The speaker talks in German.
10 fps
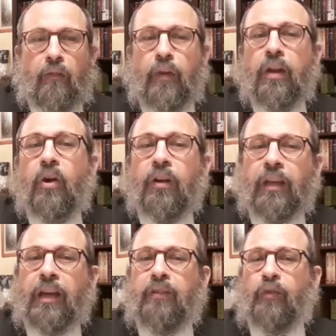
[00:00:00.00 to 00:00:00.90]
wenn Gott
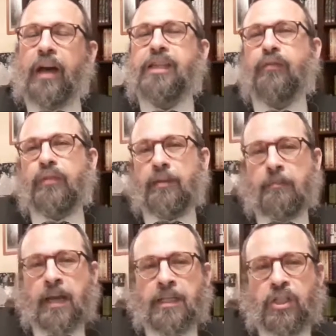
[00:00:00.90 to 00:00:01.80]
etwas von den
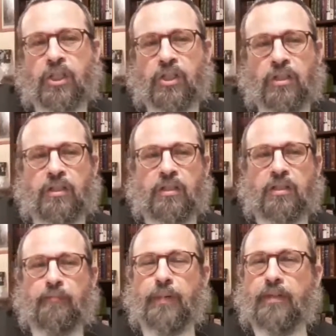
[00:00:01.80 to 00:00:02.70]
Menschen
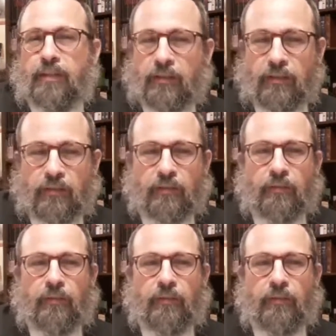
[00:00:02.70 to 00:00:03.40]
bittet,